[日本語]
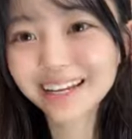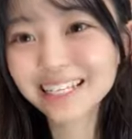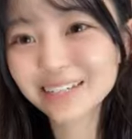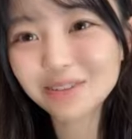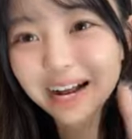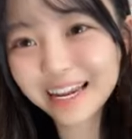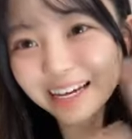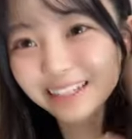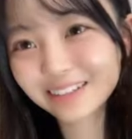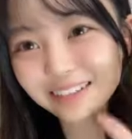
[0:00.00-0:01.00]
いつもあり
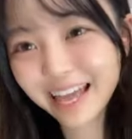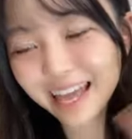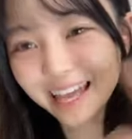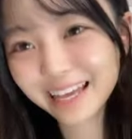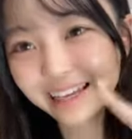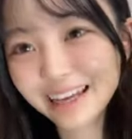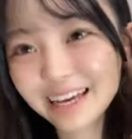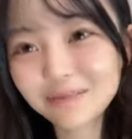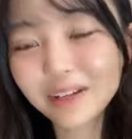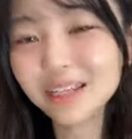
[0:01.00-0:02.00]
がとね
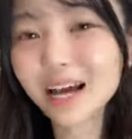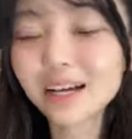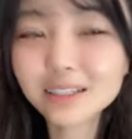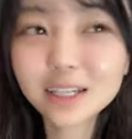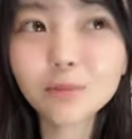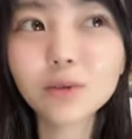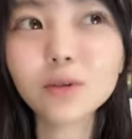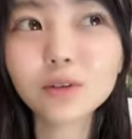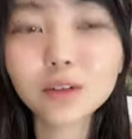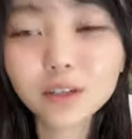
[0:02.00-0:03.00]
また明日も